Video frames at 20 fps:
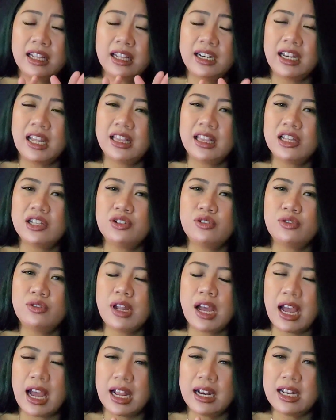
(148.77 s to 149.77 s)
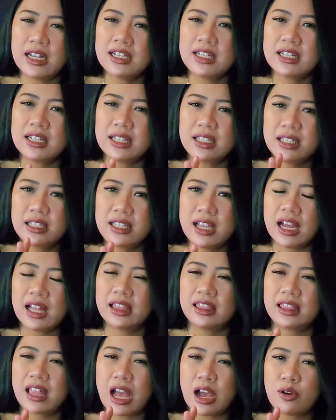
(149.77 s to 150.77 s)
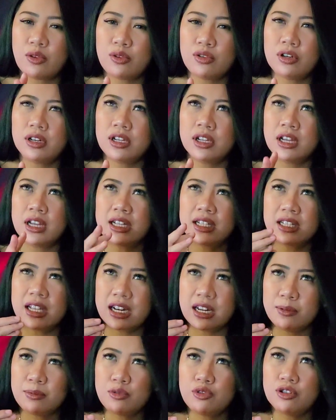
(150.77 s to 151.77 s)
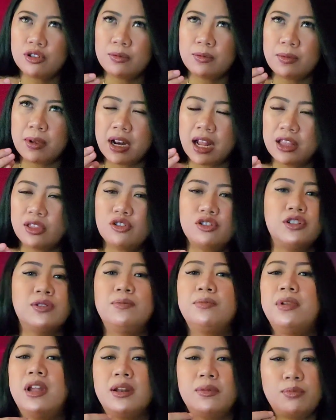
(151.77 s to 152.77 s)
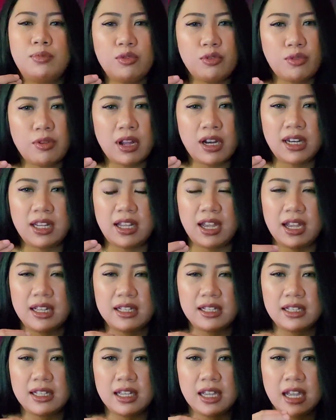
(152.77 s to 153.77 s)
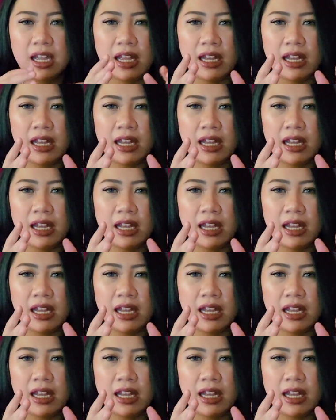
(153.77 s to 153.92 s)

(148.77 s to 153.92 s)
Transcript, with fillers: ternyata sudah ada sejak tahun 1990-an nih guys.